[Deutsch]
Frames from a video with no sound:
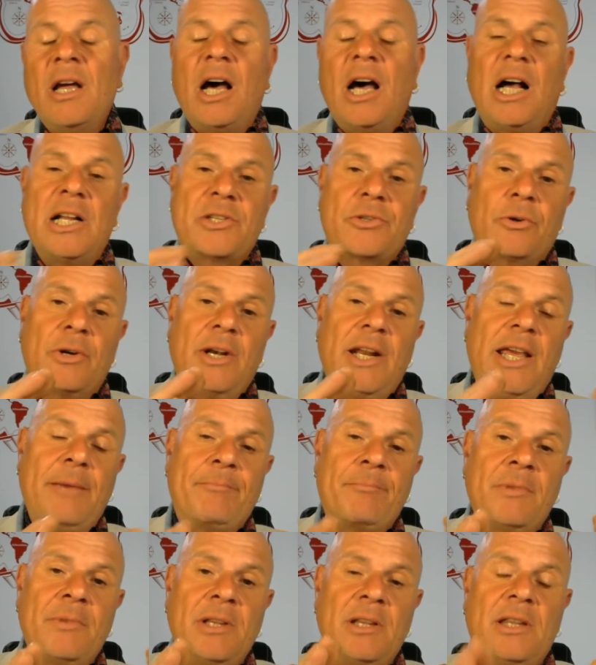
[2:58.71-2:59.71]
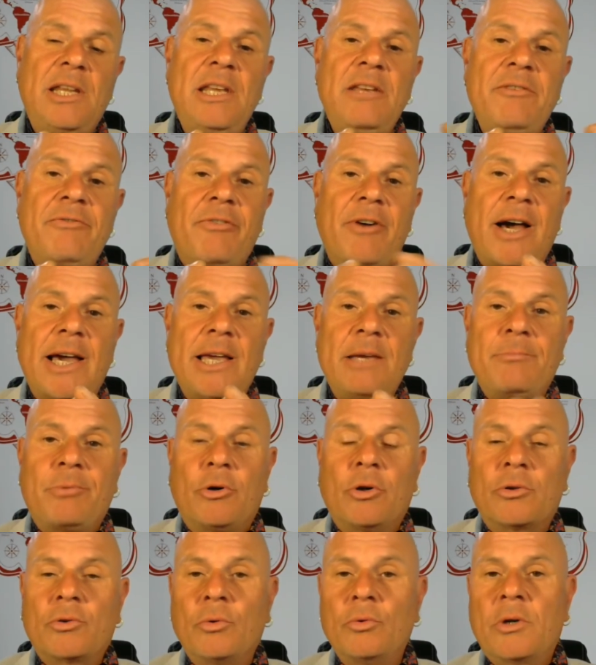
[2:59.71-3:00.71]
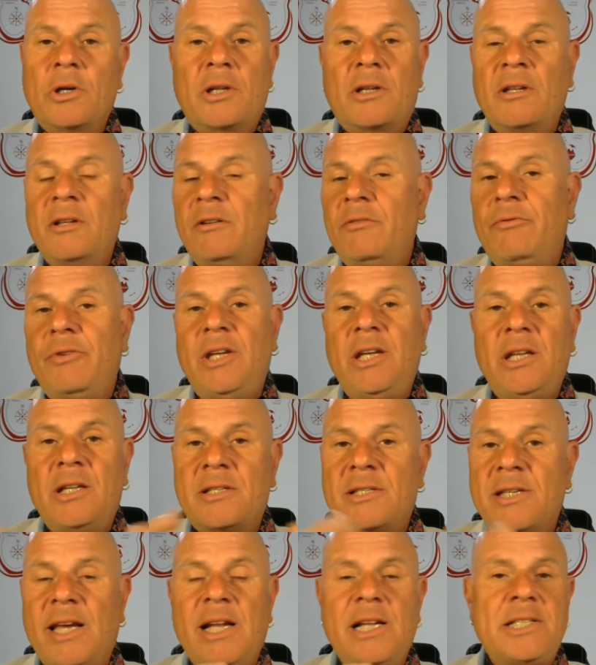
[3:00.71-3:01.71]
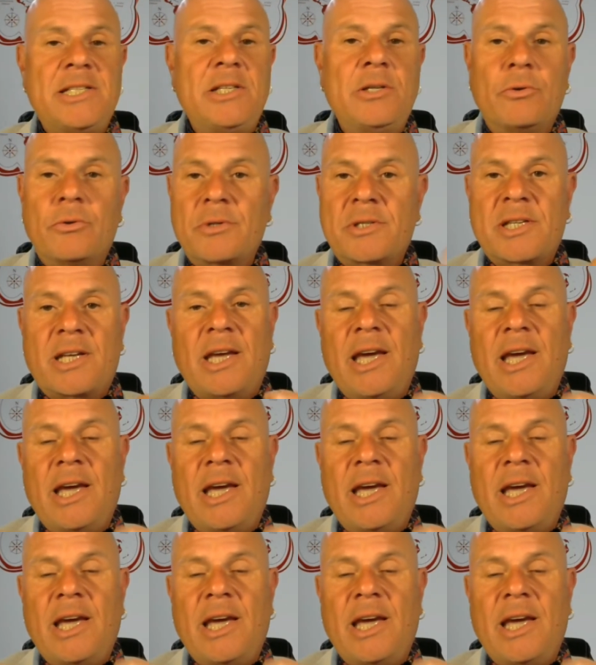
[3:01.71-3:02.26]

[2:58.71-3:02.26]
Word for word: Also neben DeFi-Produkten wie Celsius,